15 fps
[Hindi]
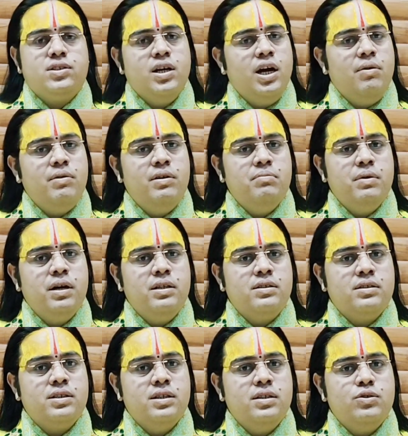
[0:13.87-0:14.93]
श्रावण
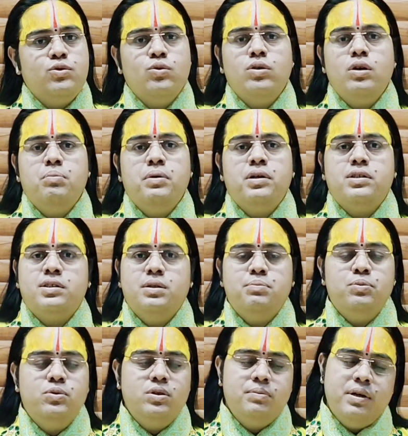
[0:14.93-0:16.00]
मास के शुक्ल पक्ष की
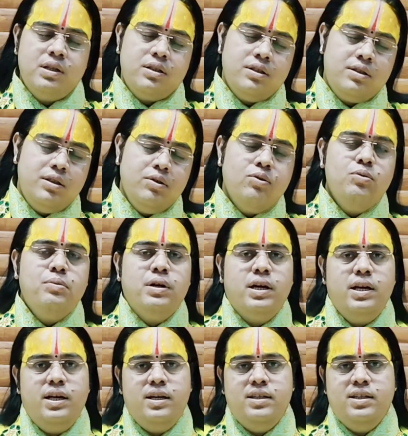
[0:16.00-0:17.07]
पूर्णिमा तिथि को
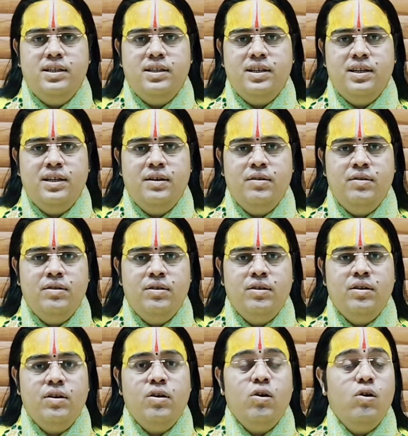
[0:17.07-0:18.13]
मनाया जाता
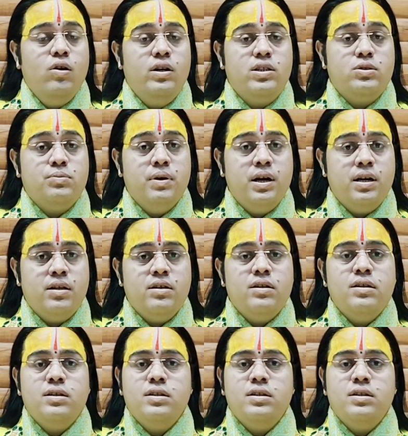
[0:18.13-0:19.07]
है और इस बार